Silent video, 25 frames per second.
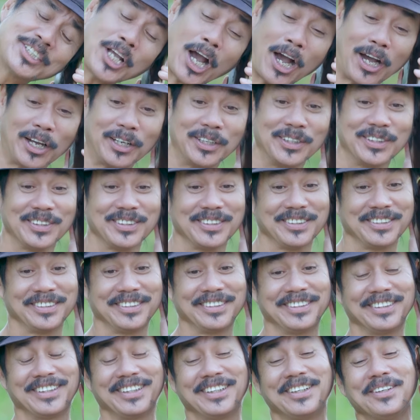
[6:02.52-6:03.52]
Trời
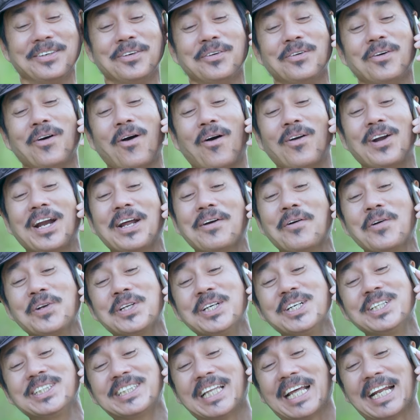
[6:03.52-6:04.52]
bữa nay ô
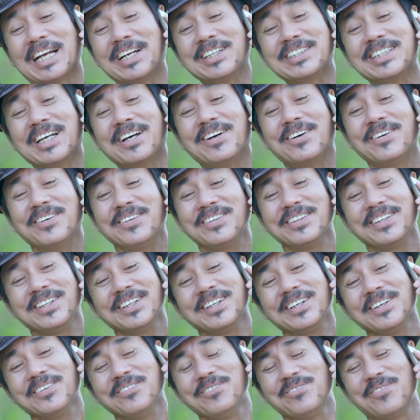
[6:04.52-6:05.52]
dư tiền nữa sao
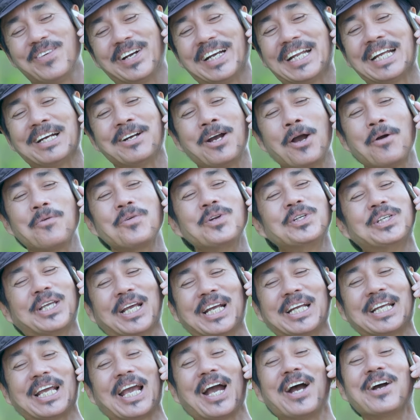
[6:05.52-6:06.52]
Mà điện không nói
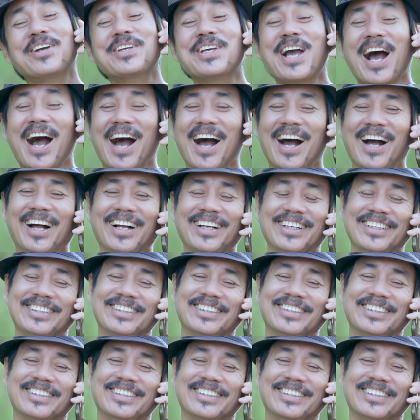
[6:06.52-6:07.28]
chuyện gì ở vợ